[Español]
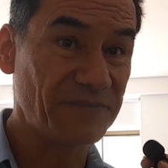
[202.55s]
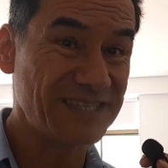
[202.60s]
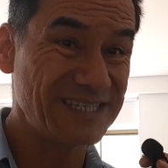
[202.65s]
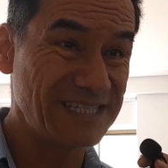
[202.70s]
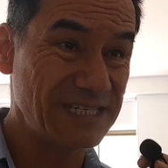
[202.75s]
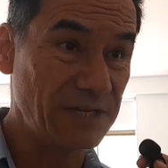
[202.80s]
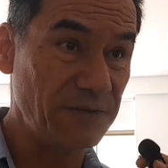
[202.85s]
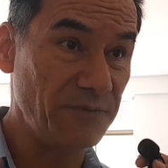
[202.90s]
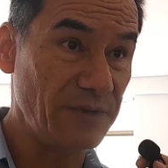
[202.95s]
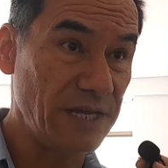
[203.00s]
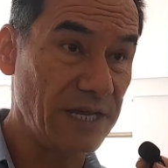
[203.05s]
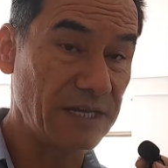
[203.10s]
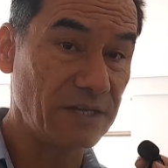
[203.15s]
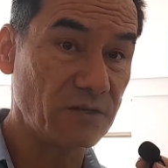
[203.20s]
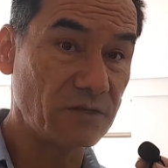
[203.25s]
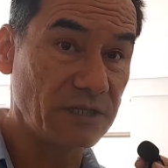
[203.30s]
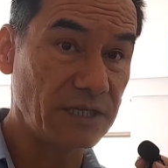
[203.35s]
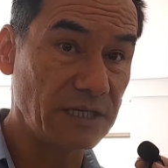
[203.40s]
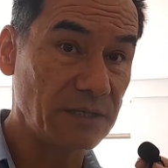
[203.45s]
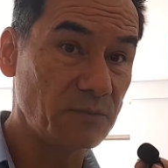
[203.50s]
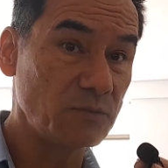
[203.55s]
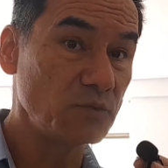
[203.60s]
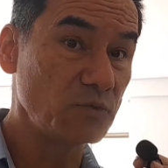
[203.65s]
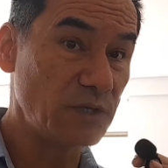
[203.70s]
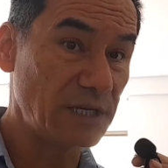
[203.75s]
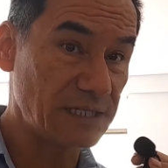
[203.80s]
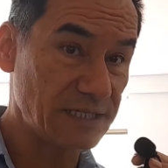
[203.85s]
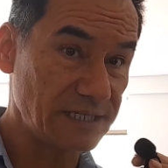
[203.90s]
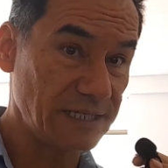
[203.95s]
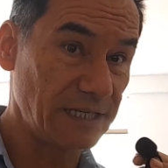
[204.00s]
Si bien no tenemos
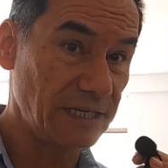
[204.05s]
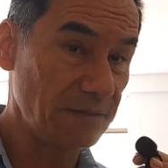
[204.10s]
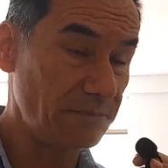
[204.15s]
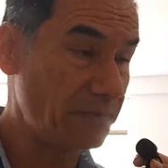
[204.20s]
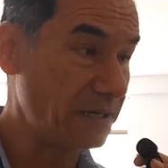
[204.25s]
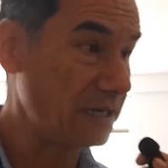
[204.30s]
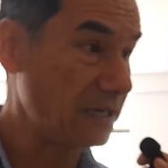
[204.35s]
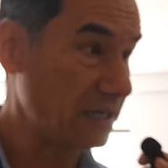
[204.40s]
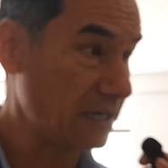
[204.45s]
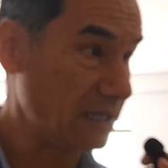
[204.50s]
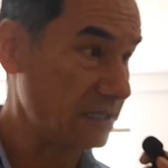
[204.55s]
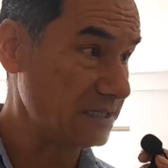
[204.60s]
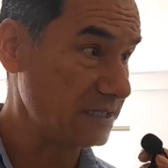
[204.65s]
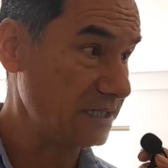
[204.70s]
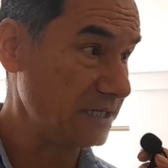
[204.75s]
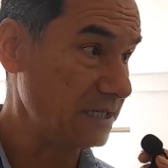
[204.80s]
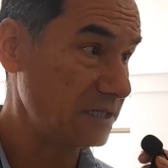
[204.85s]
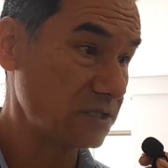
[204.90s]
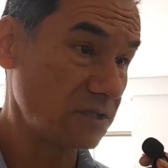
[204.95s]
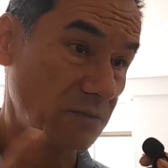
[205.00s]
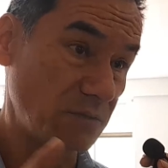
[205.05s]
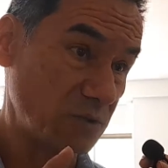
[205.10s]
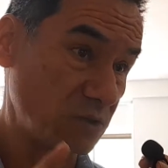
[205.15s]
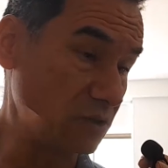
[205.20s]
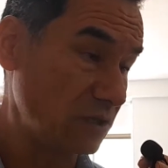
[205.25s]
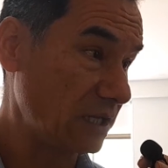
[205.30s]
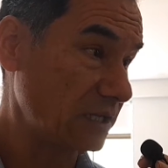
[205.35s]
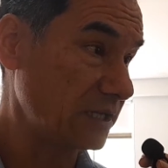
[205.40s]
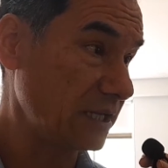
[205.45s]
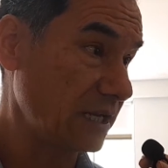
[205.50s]
una sede para Acacías, como
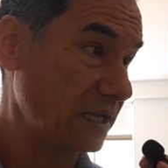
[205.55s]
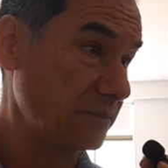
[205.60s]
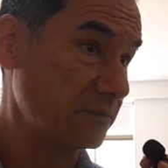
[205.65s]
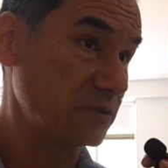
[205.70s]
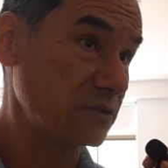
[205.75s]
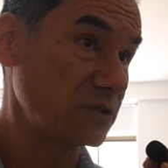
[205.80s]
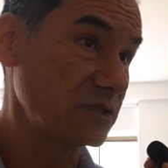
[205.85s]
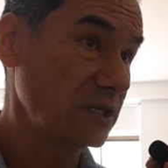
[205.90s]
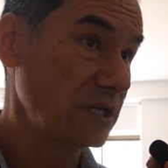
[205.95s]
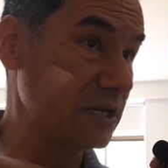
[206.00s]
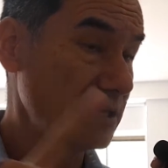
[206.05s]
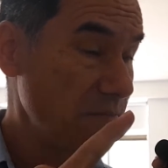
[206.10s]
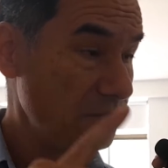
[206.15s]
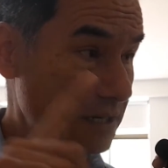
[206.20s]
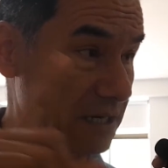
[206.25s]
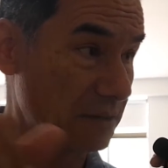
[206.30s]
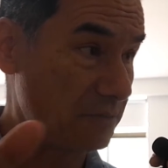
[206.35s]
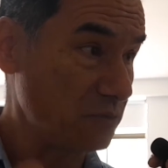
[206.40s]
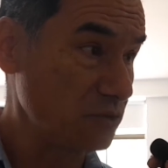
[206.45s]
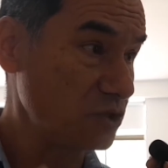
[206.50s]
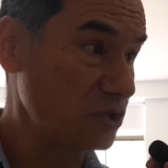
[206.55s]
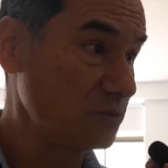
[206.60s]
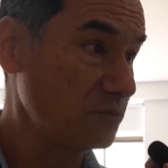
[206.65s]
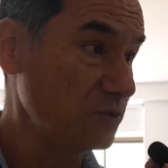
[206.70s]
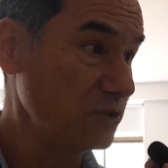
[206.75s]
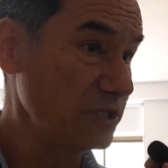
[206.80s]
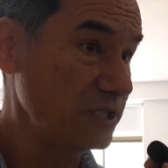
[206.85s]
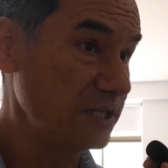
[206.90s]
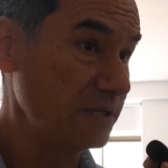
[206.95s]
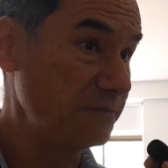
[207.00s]
no la tenemos para muchos
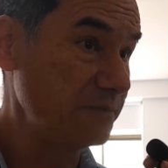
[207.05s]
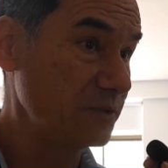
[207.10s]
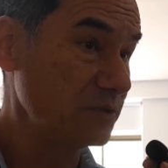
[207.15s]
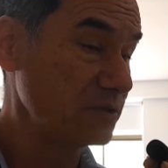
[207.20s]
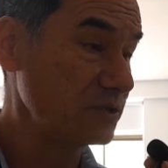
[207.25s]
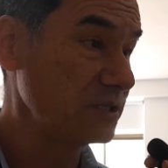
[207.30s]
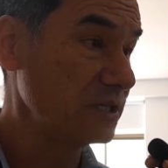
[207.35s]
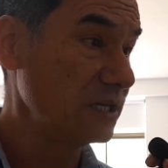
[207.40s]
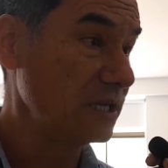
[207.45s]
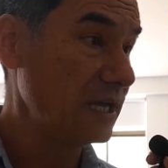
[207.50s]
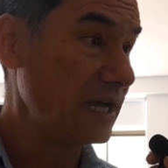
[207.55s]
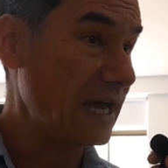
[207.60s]
municipios,